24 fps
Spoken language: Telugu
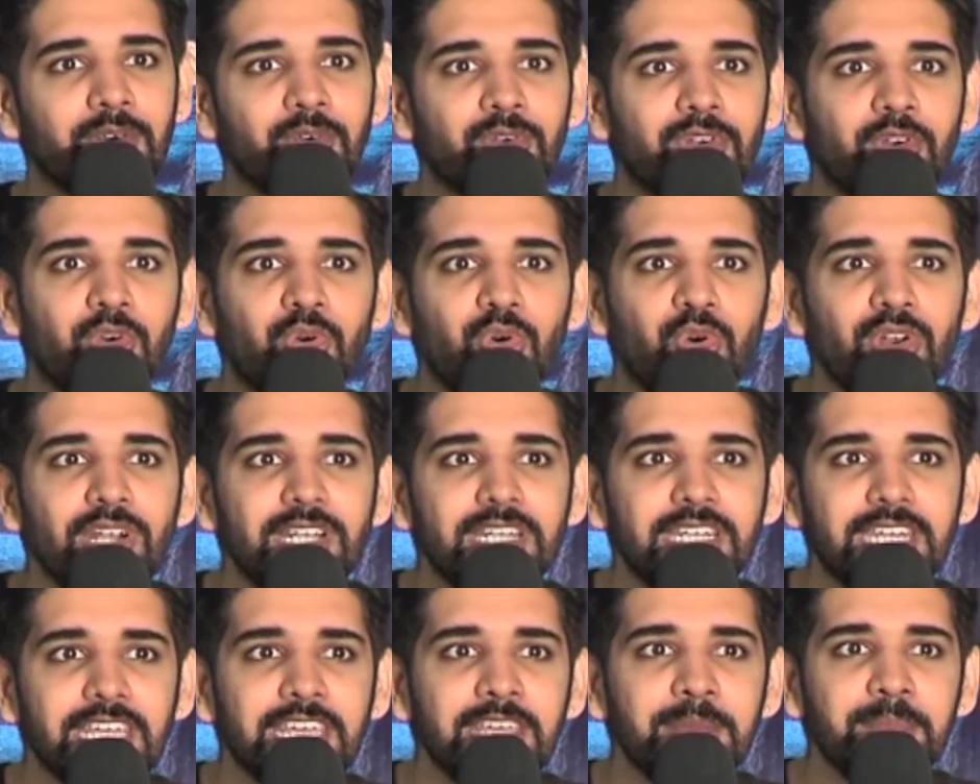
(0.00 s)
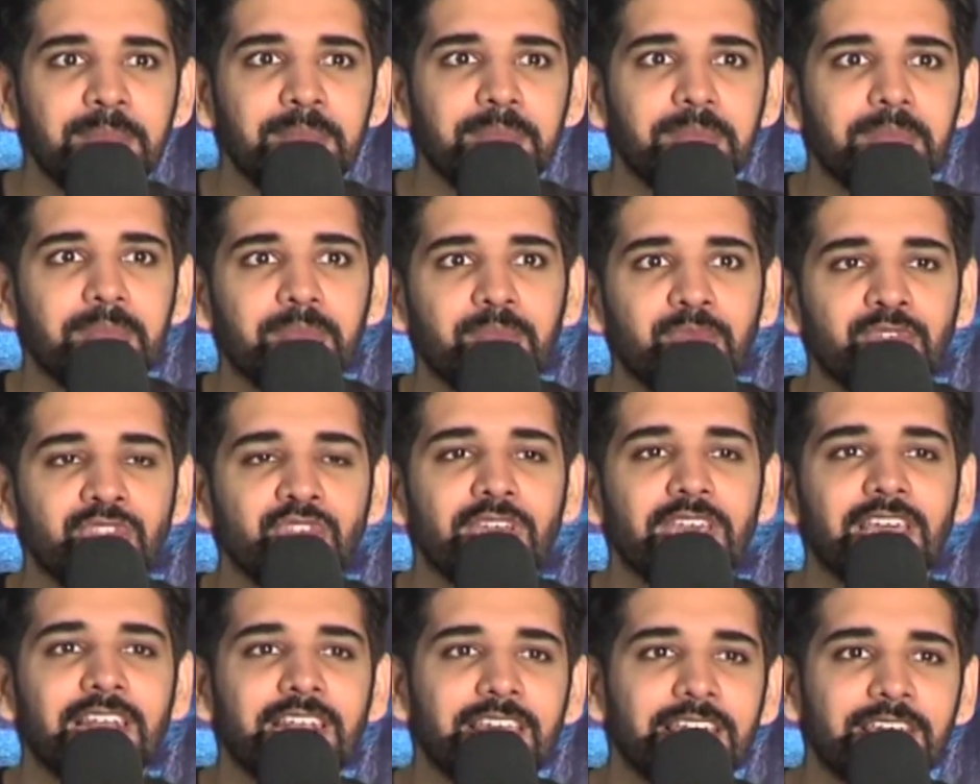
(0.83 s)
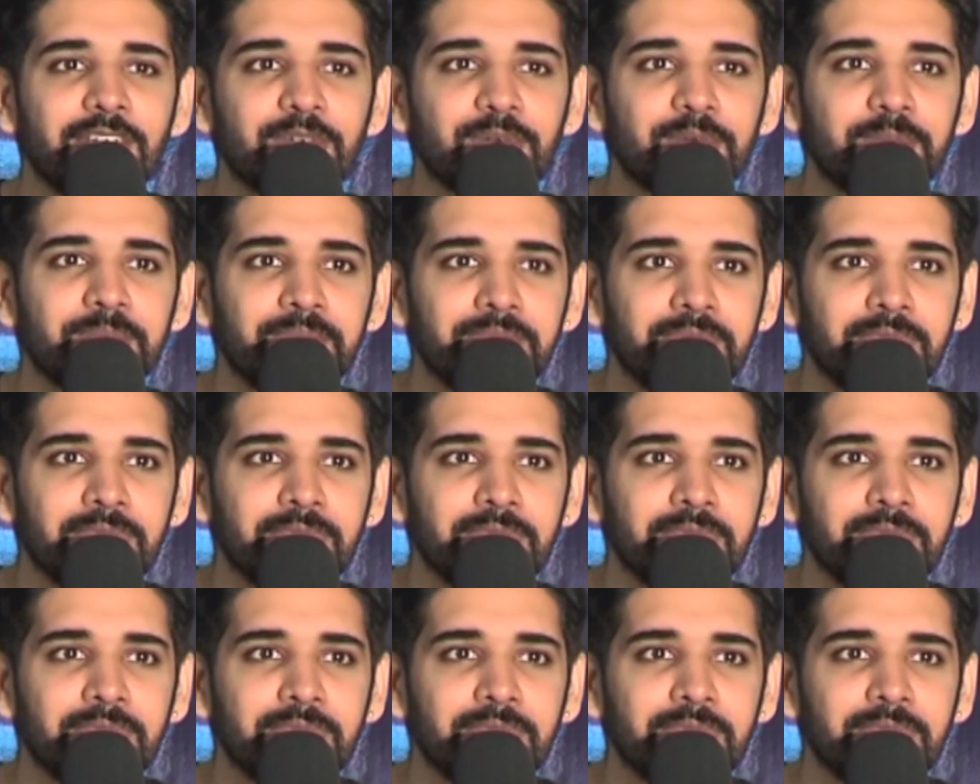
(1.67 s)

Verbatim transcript: ఒక హోల్ టీమ్ ముందుకెళ్ళారు